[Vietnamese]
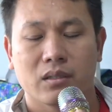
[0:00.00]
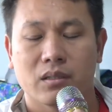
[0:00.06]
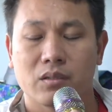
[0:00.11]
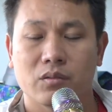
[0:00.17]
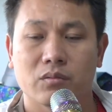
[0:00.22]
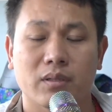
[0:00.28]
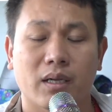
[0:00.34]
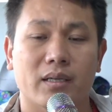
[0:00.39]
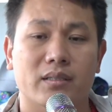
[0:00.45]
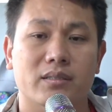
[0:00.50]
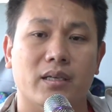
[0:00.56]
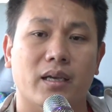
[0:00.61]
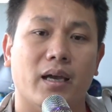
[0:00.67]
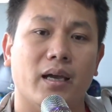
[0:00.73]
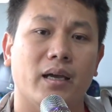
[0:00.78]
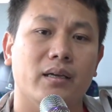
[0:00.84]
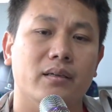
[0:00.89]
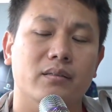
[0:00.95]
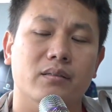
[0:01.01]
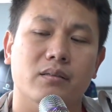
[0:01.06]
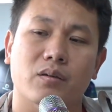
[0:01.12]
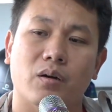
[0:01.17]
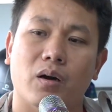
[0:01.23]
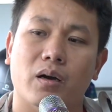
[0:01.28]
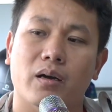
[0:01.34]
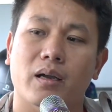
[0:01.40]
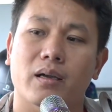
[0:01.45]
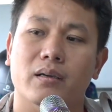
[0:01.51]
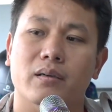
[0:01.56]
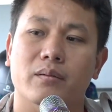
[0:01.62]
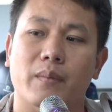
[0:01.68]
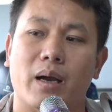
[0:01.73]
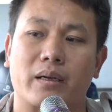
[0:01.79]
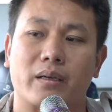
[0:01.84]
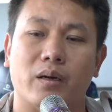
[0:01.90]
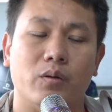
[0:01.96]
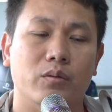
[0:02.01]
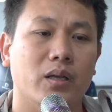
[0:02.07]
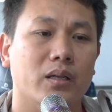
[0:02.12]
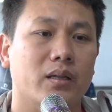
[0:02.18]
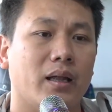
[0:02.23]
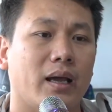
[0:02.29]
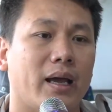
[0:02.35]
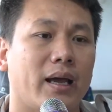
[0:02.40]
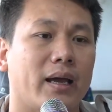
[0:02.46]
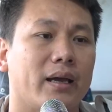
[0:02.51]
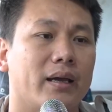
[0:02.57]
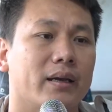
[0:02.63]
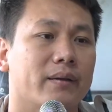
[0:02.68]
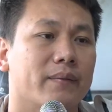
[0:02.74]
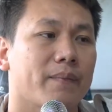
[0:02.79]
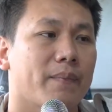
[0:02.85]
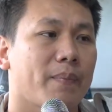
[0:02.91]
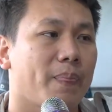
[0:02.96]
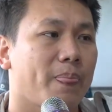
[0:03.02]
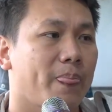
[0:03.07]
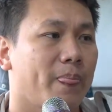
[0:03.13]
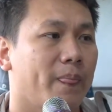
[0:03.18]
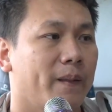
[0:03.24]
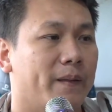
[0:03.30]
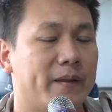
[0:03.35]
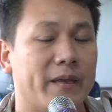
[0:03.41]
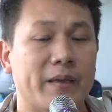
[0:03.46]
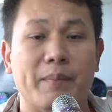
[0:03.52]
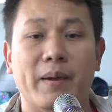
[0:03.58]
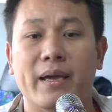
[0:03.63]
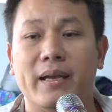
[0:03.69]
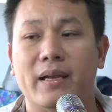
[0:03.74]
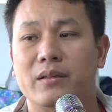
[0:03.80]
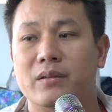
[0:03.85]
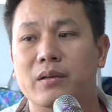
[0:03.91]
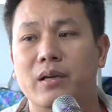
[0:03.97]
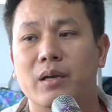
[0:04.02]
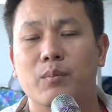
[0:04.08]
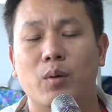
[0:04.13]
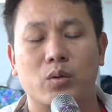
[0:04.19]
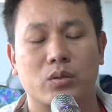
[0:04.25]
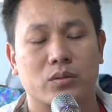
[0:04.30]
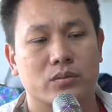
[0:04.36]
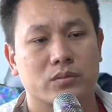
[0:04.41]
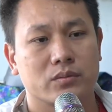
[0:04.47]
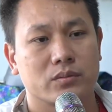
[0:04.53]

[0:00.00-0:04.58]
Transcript: chúng ta sẽ có các bảng đấu nhất A nhì B là tứ kết 1